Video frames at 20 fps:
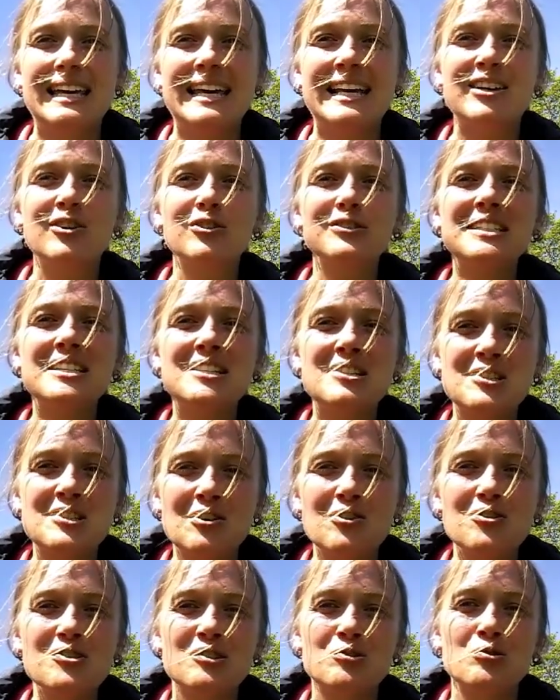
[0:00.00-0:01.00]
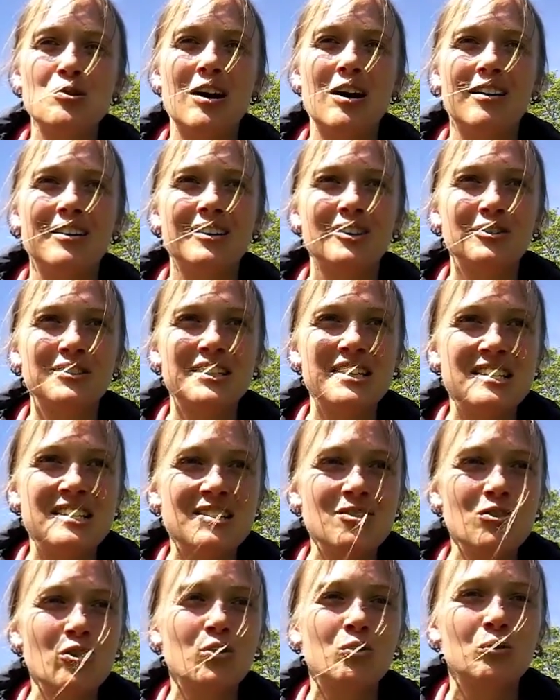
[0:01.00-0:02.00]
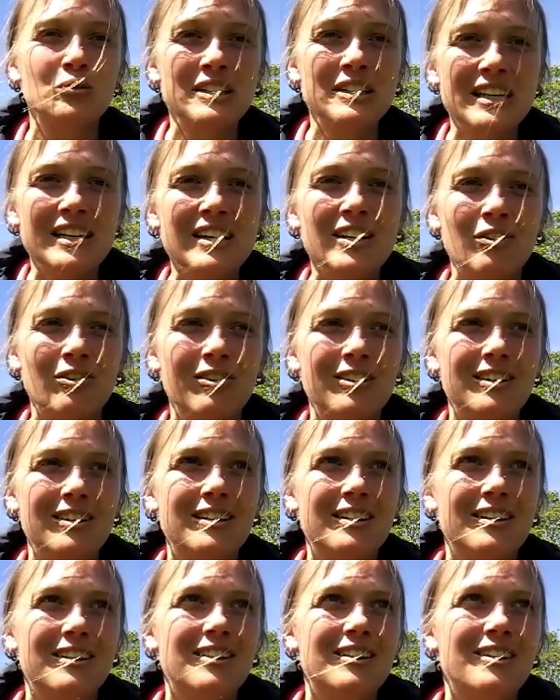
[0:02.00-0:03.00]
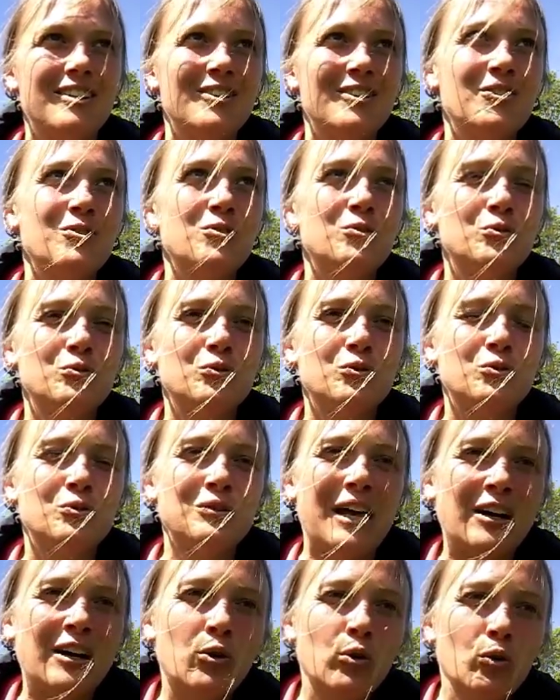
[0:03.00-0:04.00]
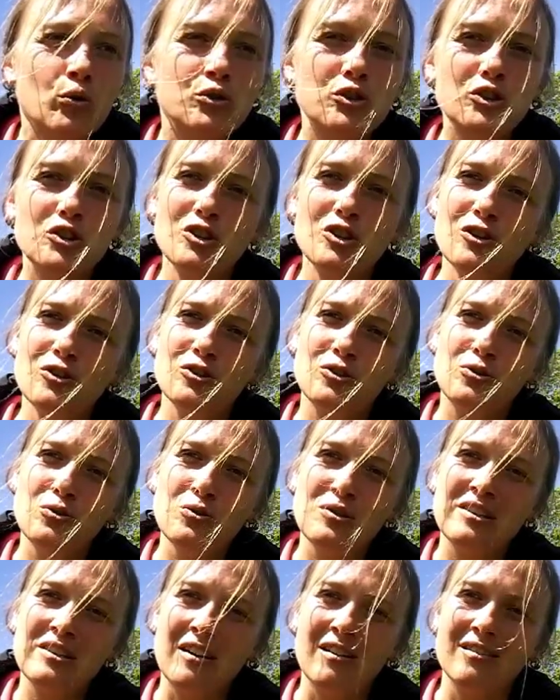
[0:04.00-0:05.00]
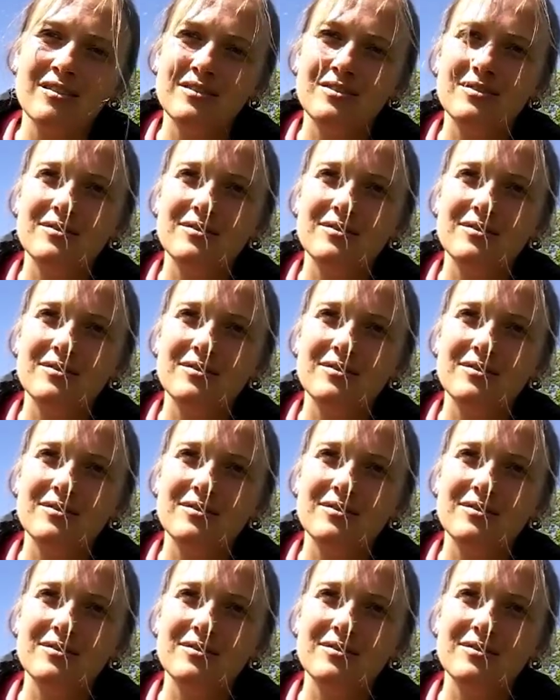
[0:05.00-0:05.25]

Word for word: Et quand il sent cela, quand il sent qu'on est qu'on a conscience de ça,